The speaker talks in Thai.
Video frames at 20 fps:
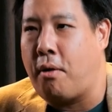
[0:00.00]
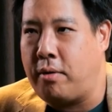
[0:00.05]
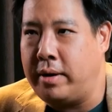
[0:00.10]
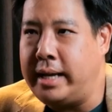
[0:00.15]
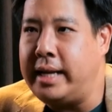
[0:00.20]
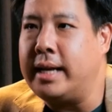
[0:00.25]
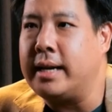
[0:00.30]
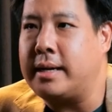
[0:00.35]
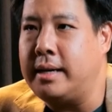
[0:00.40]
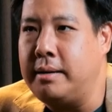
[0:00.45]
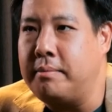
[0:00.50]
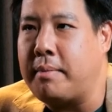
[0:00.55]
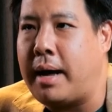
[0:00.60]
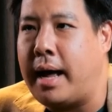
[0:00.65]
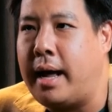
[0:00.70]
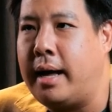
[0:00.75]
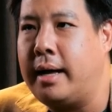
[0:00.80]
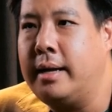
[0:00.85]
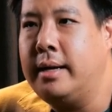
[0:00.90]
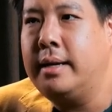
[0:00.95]
ของดีขึ้นมา
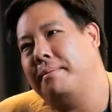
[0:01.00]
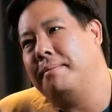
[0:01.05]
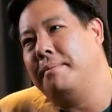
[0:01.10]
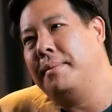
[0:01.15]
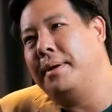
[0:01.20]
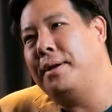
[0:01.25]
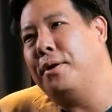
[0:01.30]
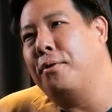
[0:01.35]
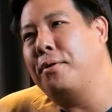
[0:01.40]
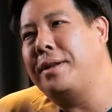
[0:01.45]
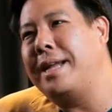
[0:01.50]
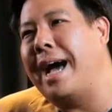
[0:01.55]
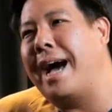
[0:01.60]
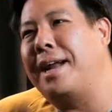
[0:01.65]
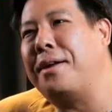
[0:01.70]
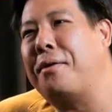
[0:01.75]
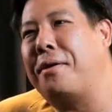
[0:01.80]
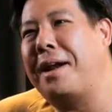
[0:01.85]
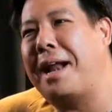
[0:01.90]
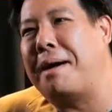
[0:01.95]
เหมือนโดนยา
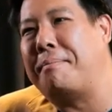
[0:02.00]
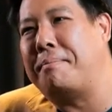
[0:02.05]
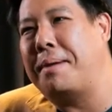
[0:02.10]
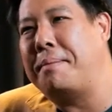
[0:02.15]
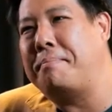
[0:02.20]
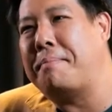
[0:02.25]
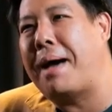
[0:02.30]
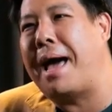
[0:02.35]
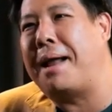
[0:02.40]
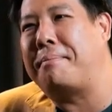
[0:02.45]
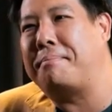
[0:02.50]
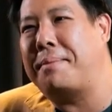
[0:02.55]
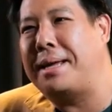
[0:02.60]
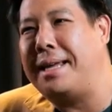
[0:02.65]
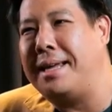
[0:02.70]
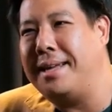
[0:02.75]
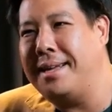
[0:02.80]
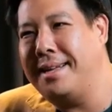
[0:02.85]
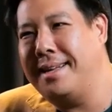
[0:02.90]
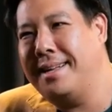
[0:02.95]
นอนหลับไป 8 ปี
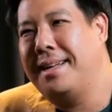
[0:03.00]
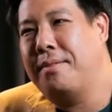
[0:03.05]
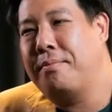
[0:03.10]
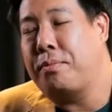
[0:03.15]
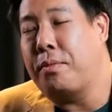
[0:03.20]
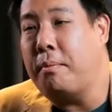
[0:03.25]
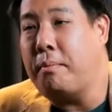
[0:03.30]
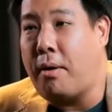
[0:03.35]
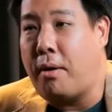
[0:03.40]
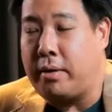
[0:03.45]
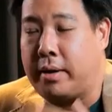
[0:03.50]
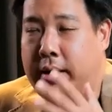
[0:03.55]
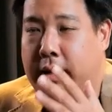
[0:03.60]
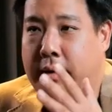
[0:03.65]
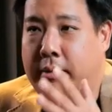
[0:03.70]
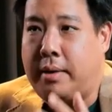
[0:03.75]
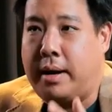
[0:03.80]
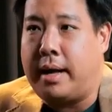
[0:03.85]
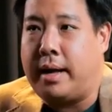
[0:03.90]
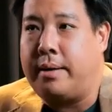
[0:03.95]
ต้องบอกเงี้
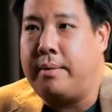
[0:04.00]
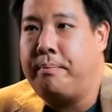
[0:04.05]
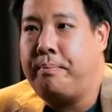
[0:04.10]
ยว่า